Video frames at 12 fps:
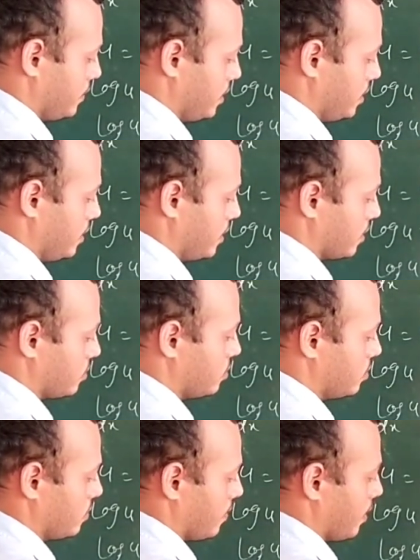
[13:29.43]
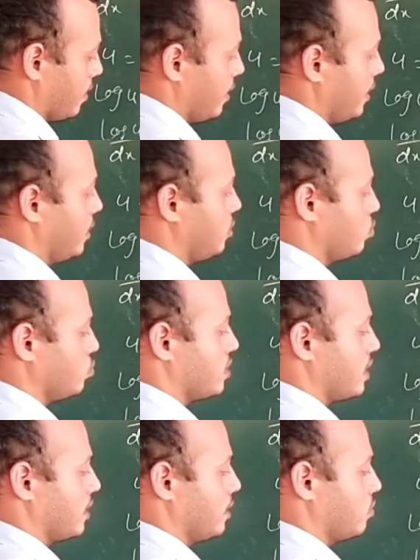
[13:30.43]
डी एक्स इंटू
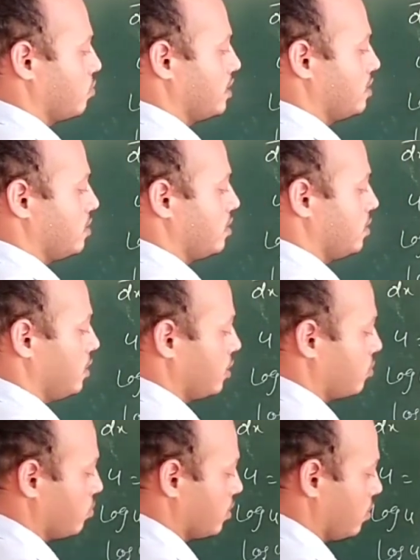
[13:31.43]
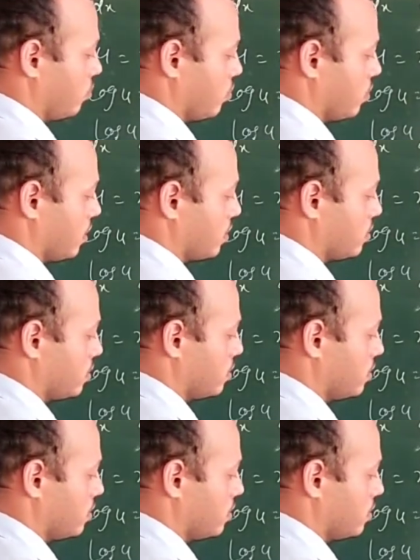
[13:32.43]
सेकेंड को एज इट इज लिखोगे लोग एक्स